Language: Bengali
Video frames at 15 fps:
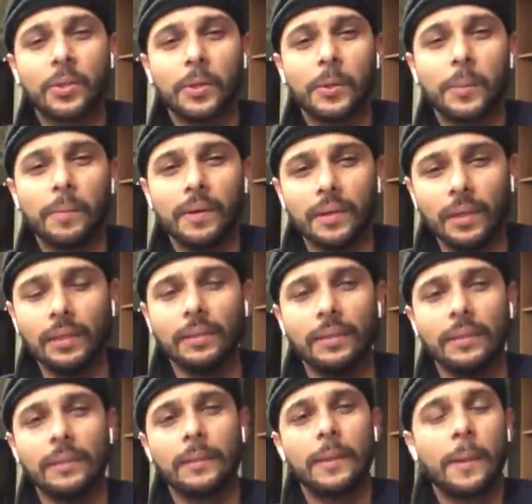সো
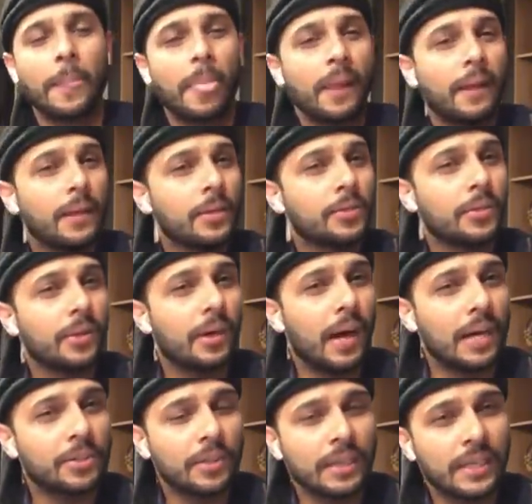সো
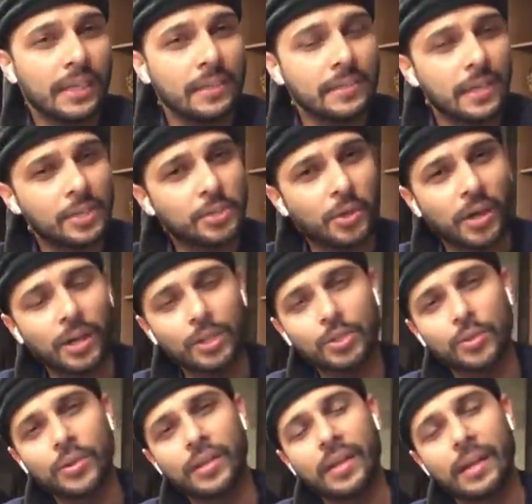আসলে ক্রিটিসাইজ করার
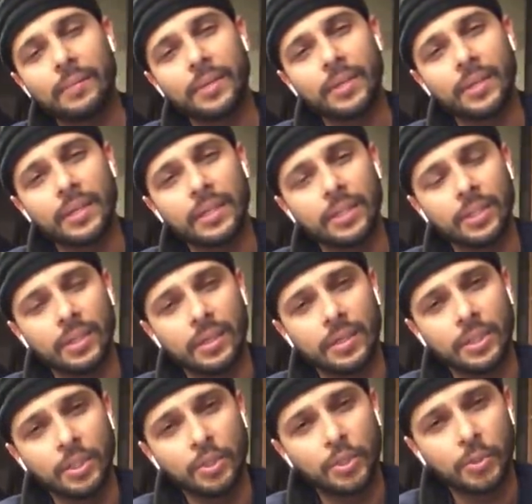জন্যই আমি
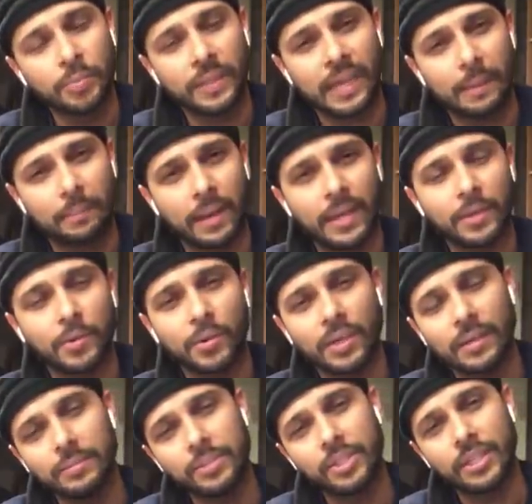ইউটিউবকে অ্যাপ্লাই
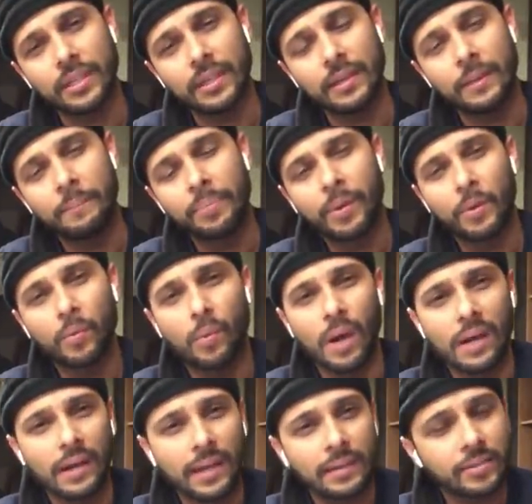করলাম যে
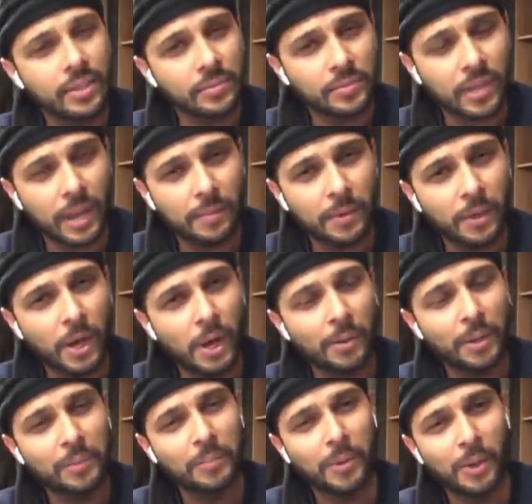ওয়ান লাখ সাবস্ক্রাইবার
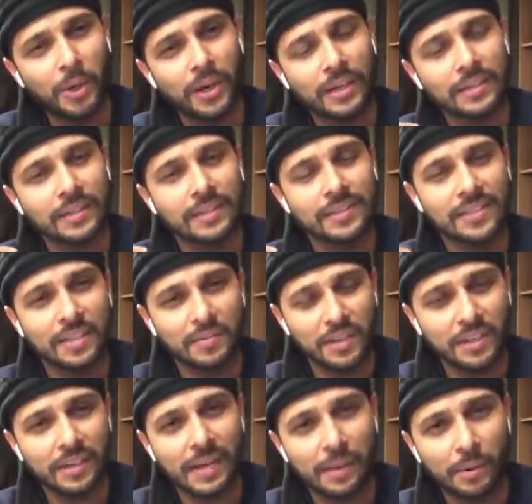হওয়ার পর একটা
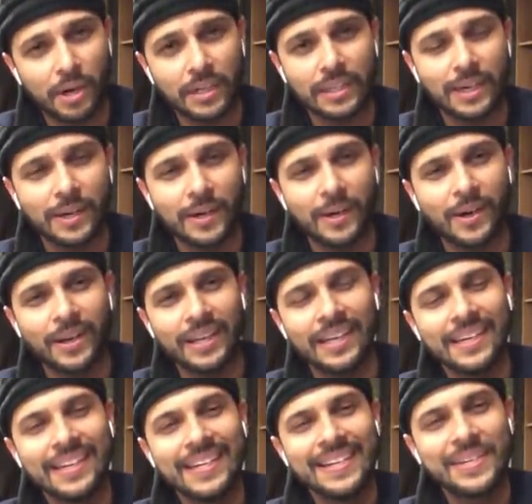সিলভার গ্রিন অ্যাওয়ার্ড দেওয়া হয়
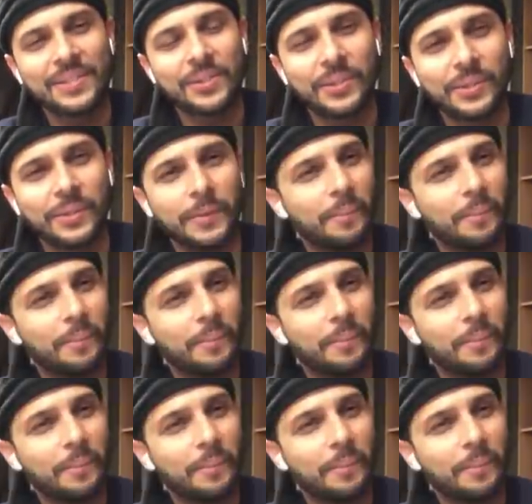সো